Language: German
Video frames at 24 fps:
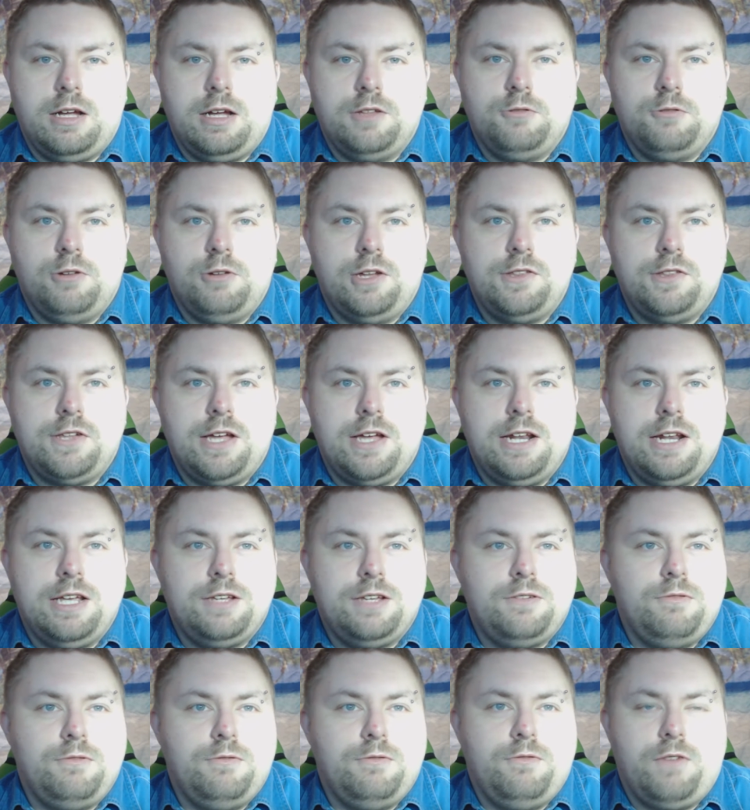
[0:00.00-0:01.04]
Also ganz
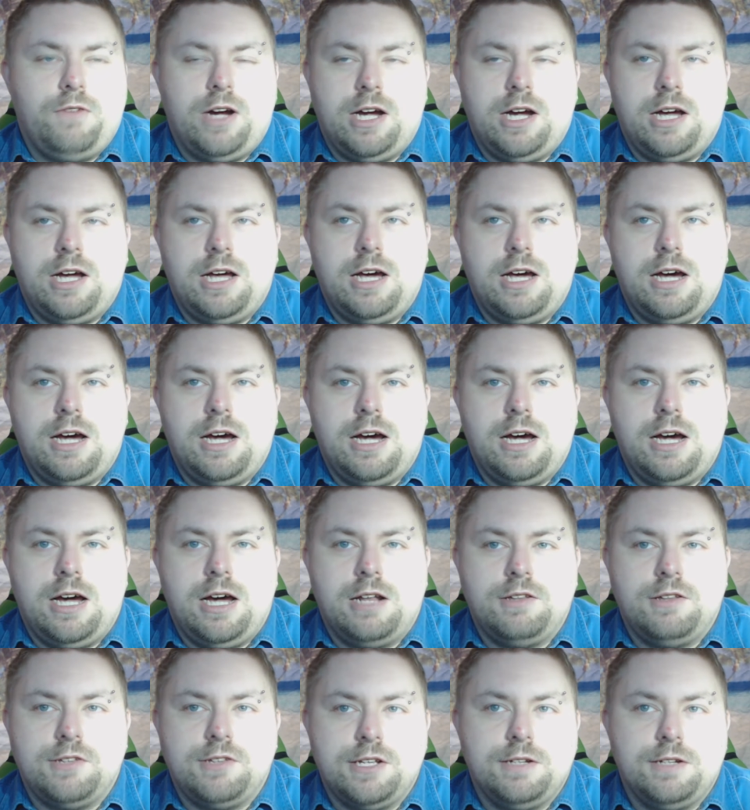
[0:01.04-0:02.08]
ehrlich,
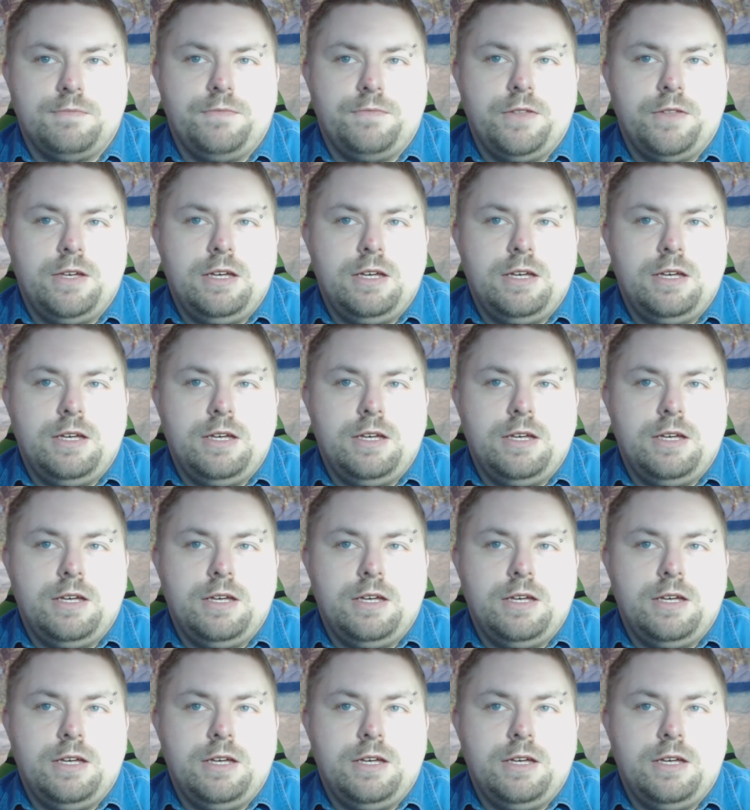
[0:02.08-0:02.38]
Wahnsinn.